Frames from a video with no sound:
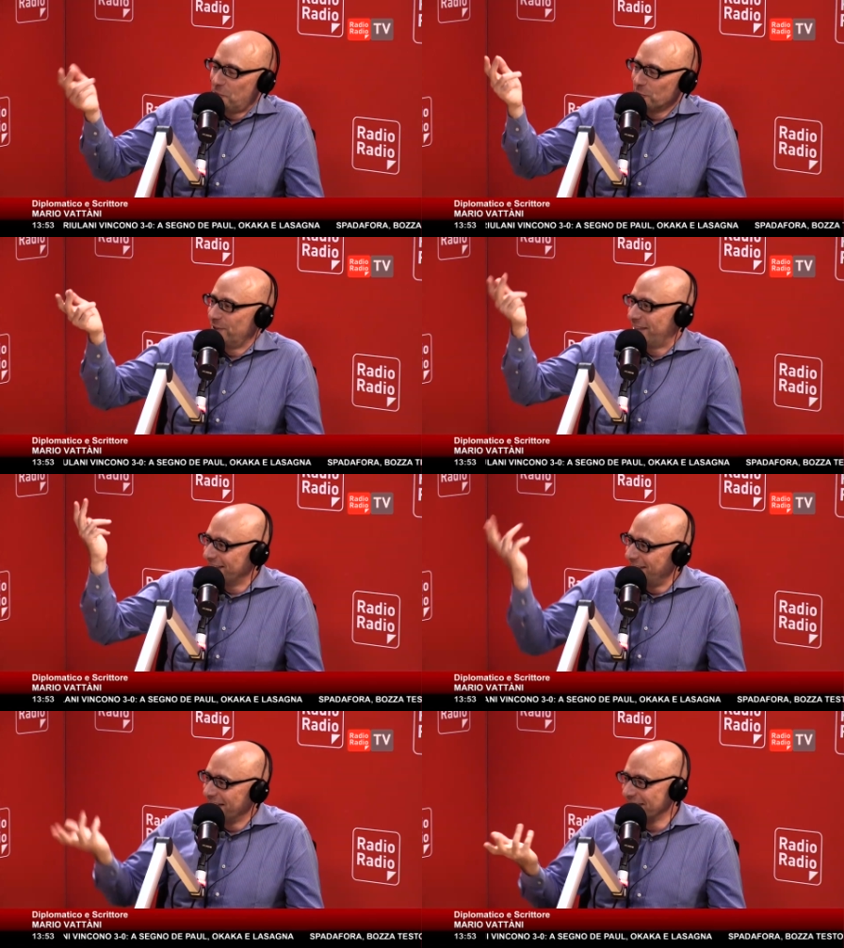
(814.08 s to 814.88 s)
punta
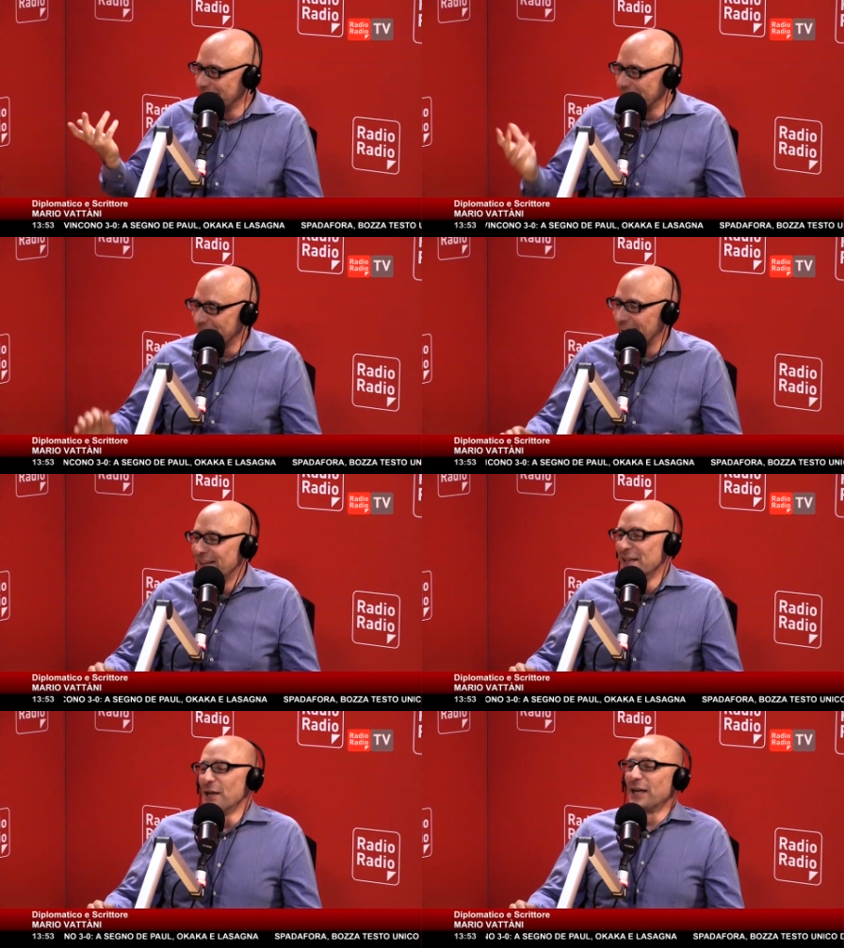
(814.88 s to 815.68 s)
delle dita,
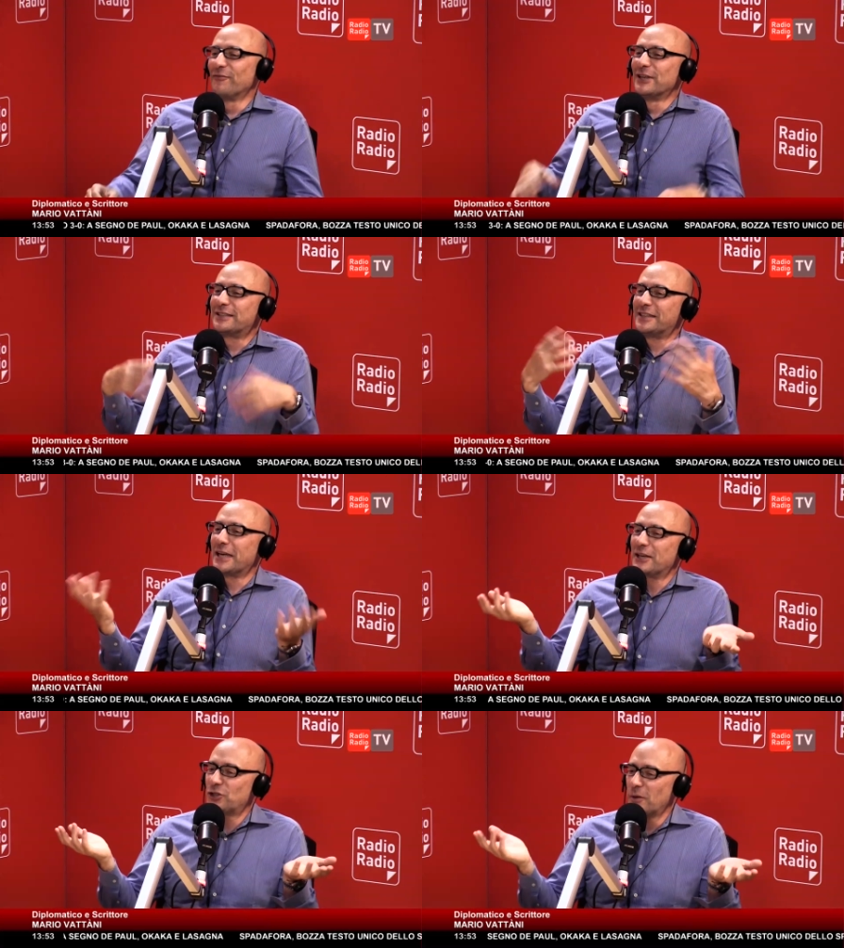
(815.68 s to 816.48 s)
il
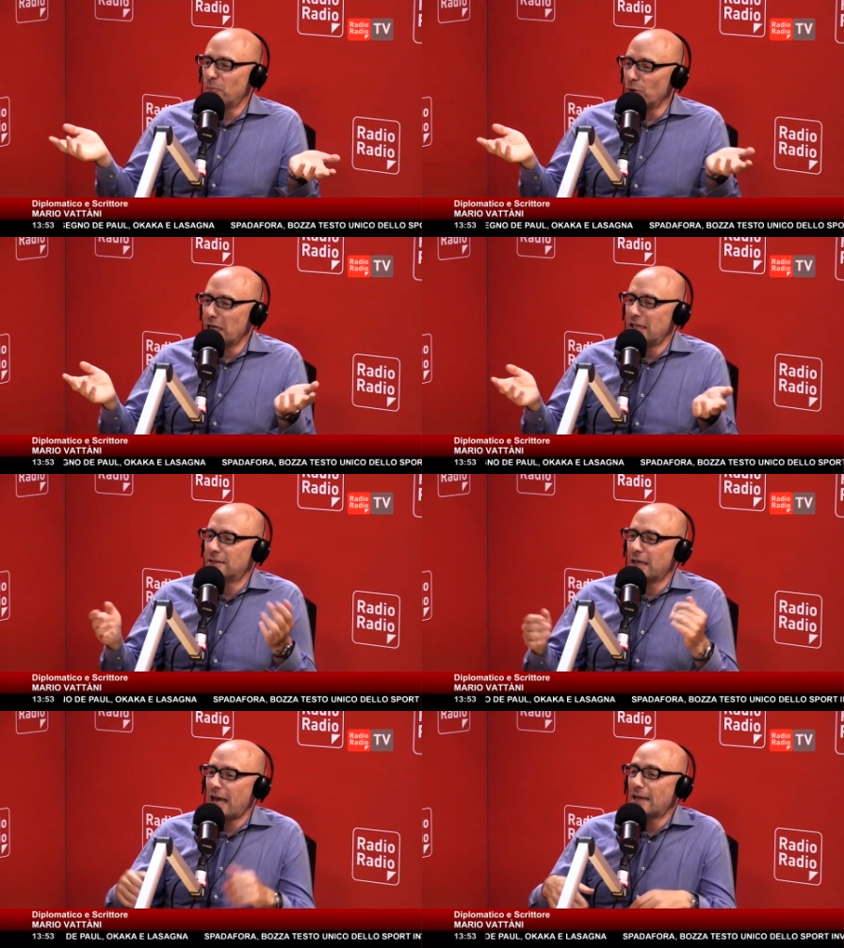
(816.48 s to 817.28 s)
vestire
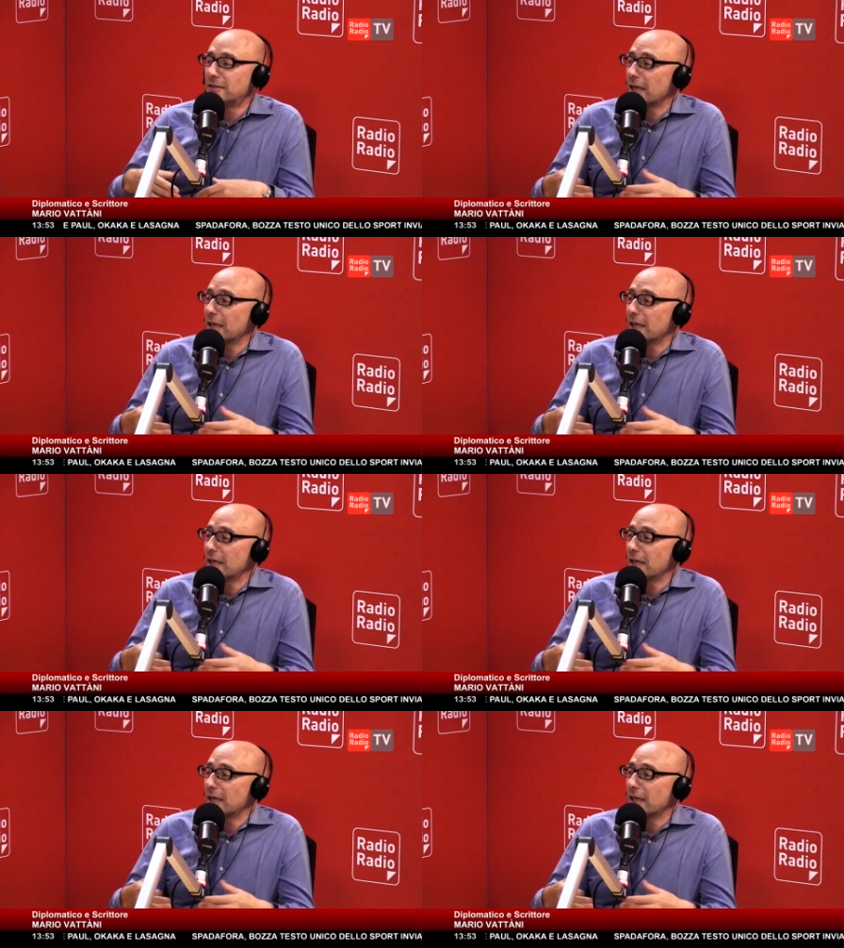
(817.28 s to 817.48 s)
giapponese anzi è